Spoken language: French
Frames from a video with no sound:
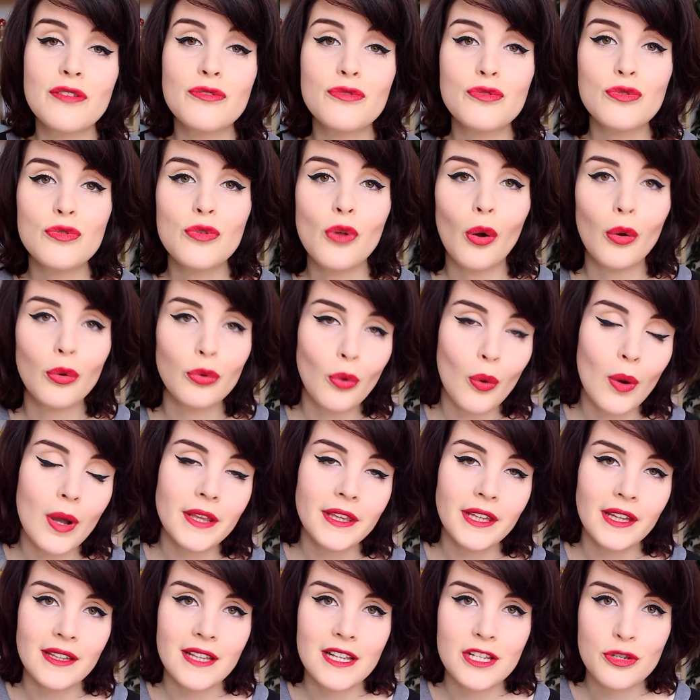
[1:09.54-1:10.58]
études en droit
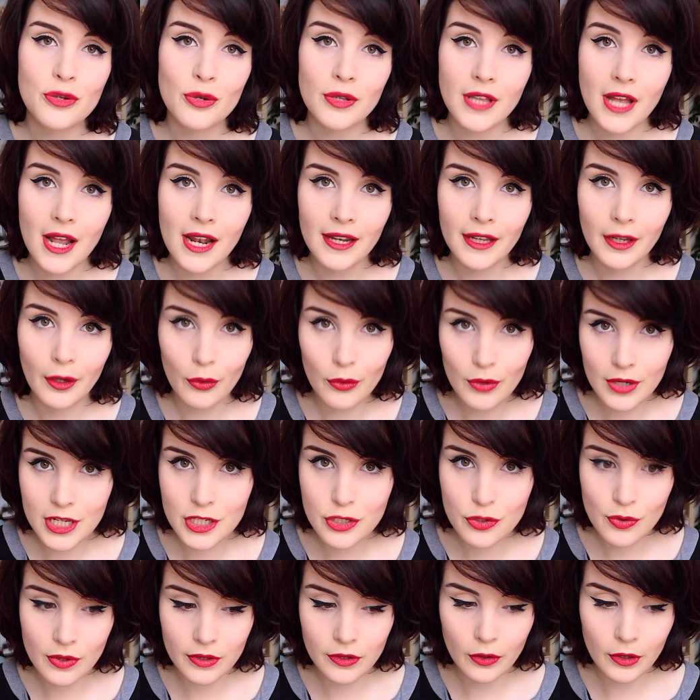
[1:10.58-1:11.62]
international et
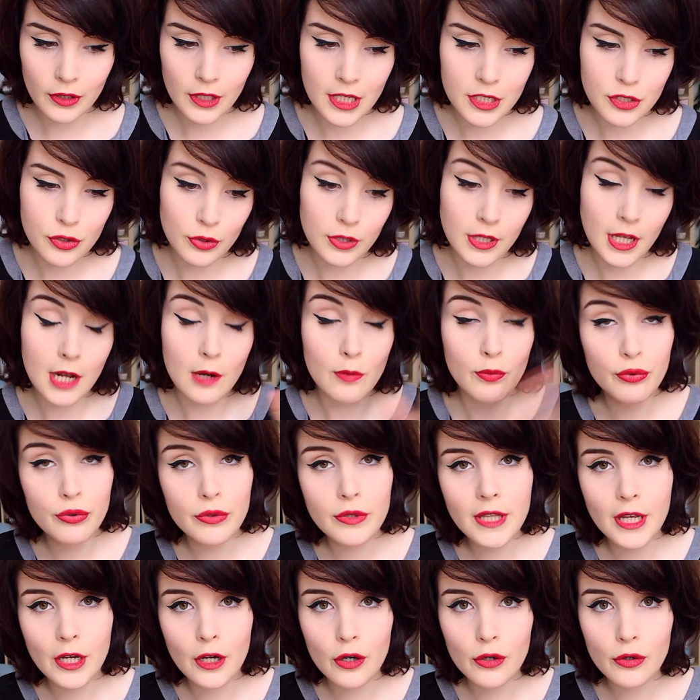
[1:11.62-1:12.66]
relations internationales,
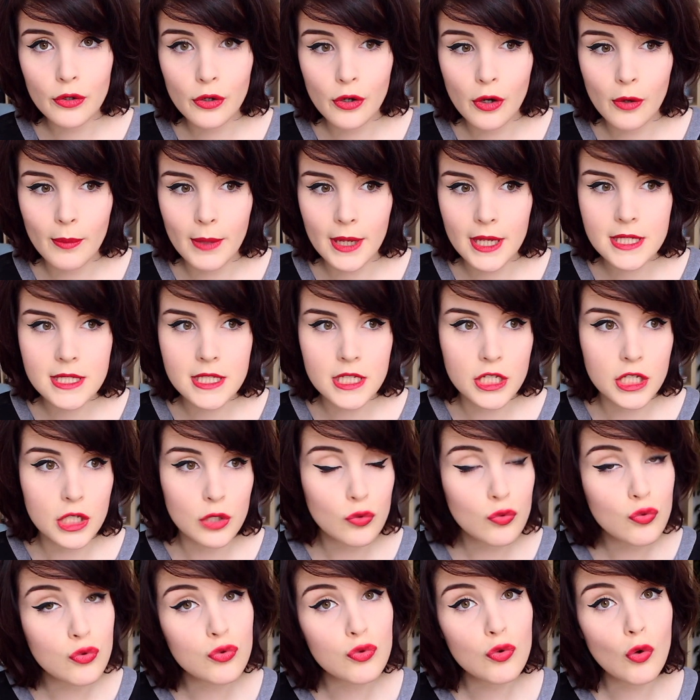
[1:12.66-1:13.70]
puis une école de commerce, et
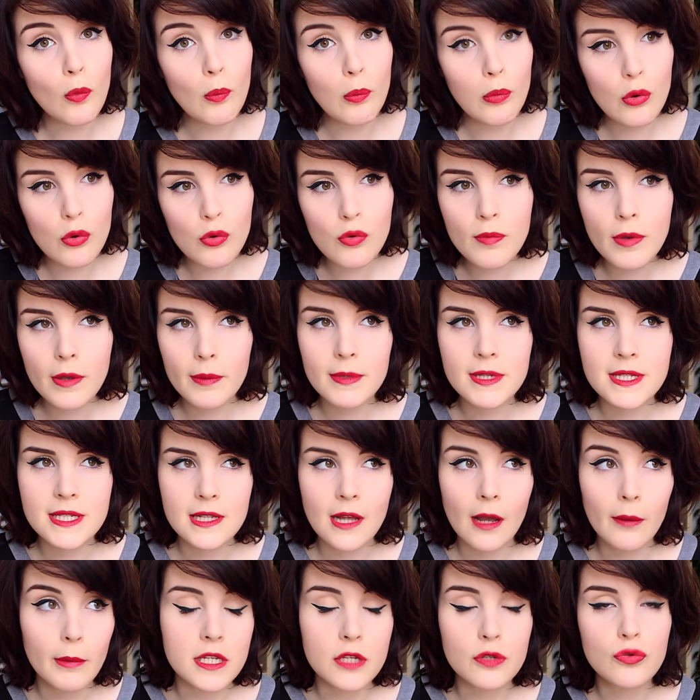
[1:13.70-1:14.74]
j'ai toujours beaucoup aimé
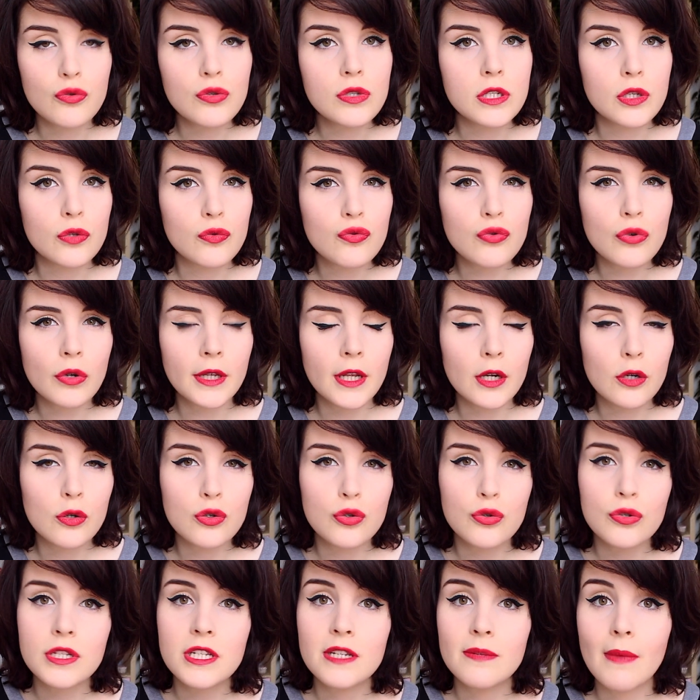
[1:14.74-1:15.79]
ça. Les études, c'est toujours quelque
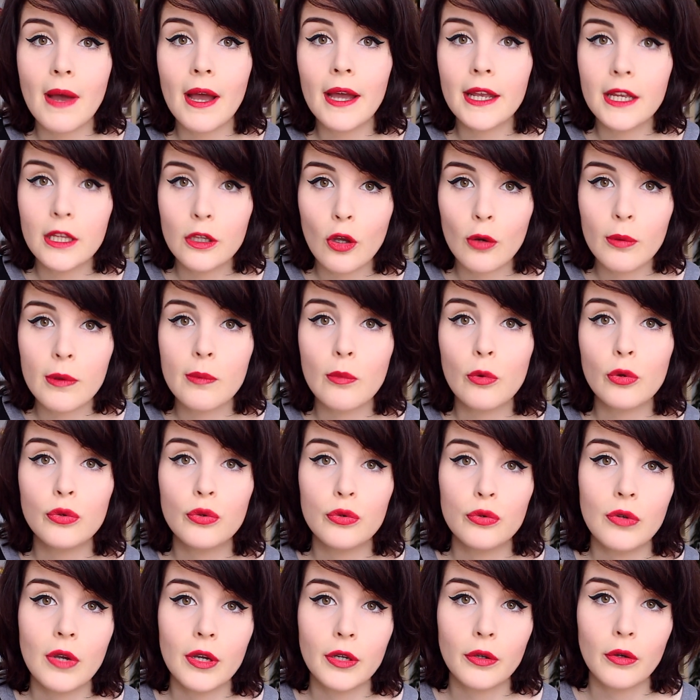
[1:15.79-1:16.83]
chose qui m'a énormément
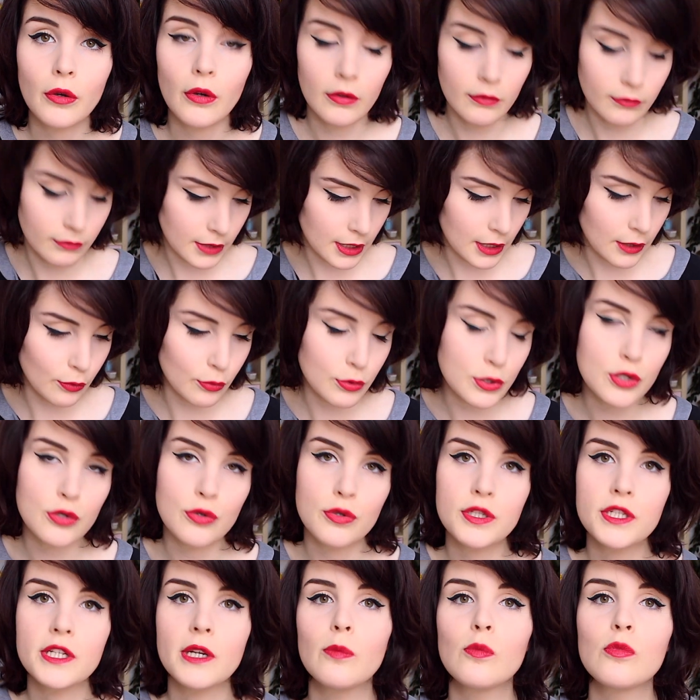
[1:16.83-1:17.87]
tenu à cœur. Et oui, je
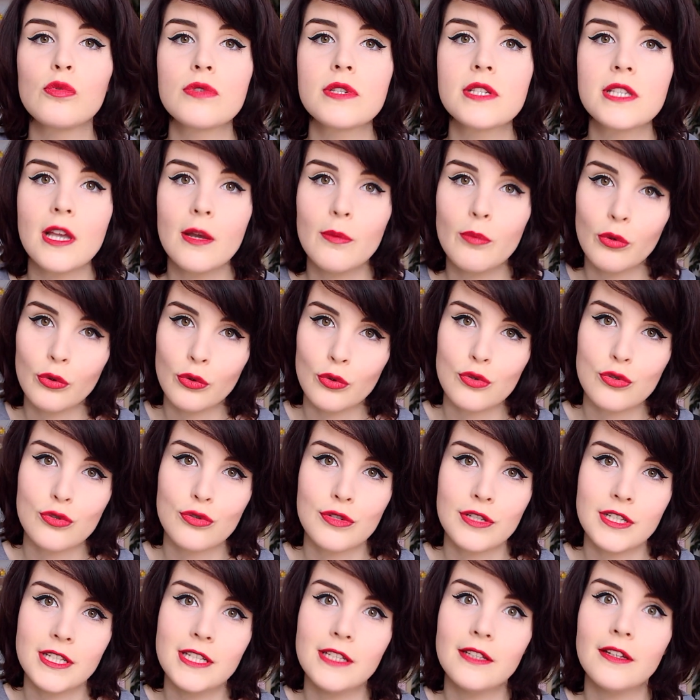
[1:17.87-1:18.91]
tiens mon sein pendant que
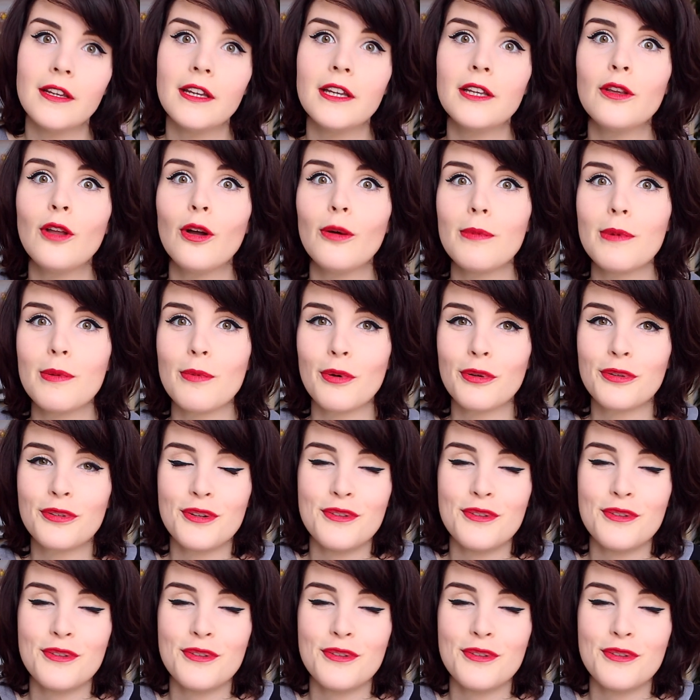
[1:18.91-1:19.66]
je dis énormément